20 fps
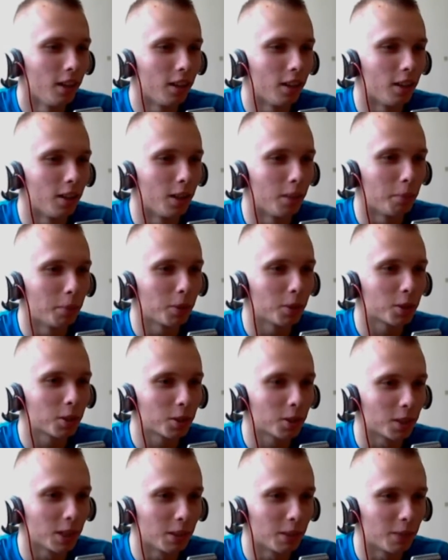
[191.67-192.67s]
E, proszę
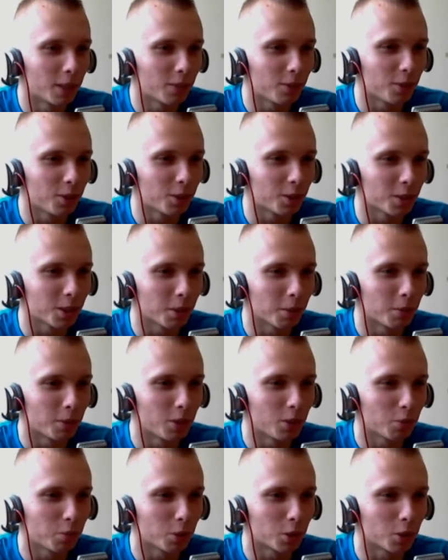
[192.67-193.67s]
się nie martwić, wszystko
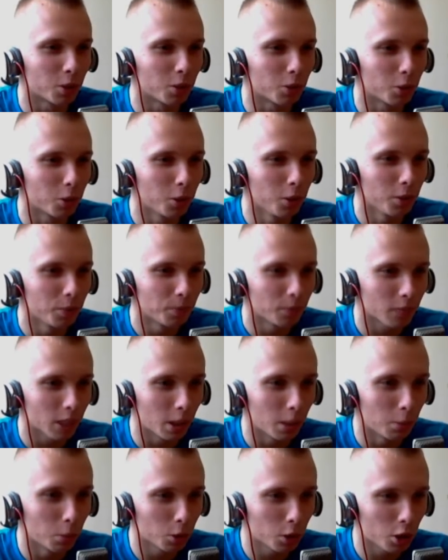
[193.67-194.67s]
będzie w porządku.
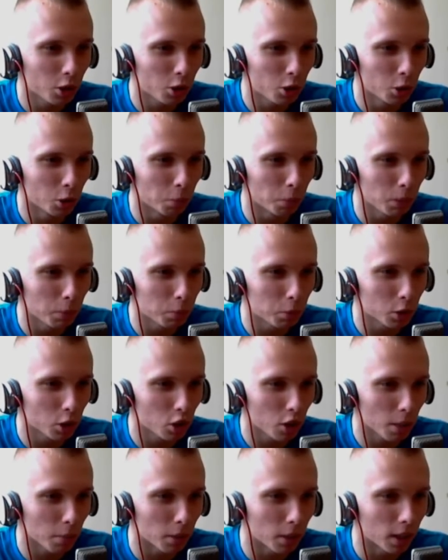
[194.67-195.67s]
I muszę ci upiprzyć
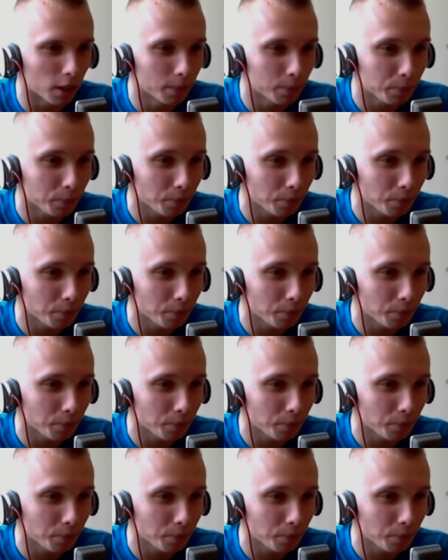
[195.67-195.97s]
żebra.